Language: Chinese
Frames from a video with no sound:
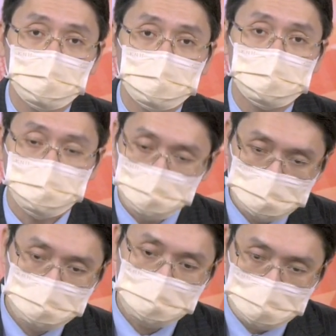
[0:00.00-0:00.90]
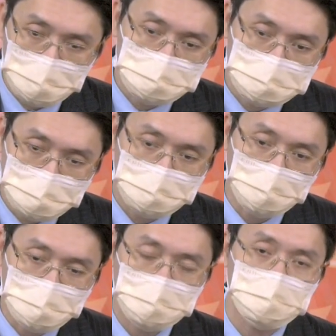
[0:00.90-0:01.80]
所以我们就这个样子在
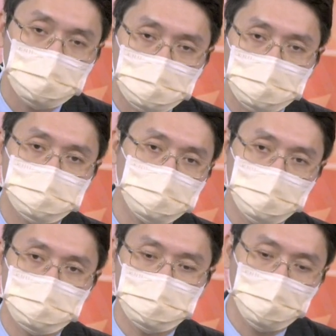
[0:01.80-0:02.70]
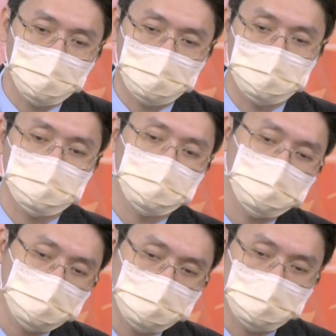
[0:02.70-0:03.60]
翻，不断的让
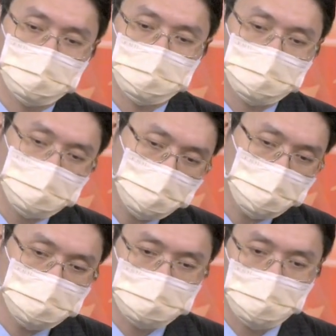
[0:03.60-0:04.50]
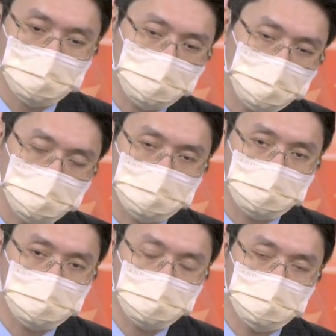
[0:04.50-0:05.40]
我们教育成员的
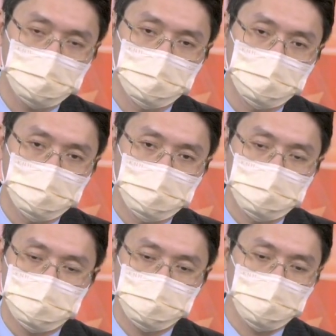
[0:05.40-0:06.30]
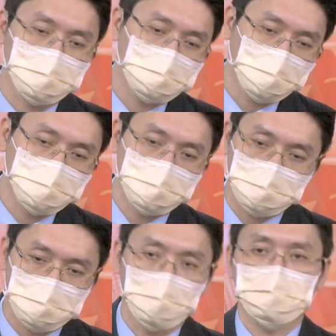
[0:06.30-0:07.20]
资金最有效率
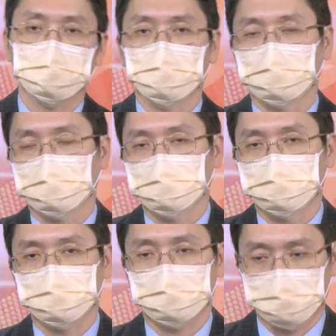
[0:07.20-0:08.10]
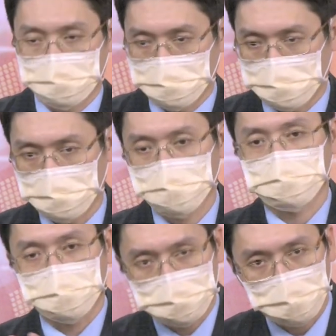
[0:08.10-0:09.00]
的一档一档来，一路
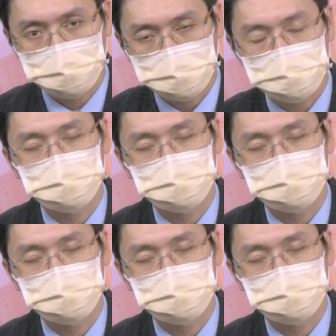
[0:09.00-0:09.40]
滚上去。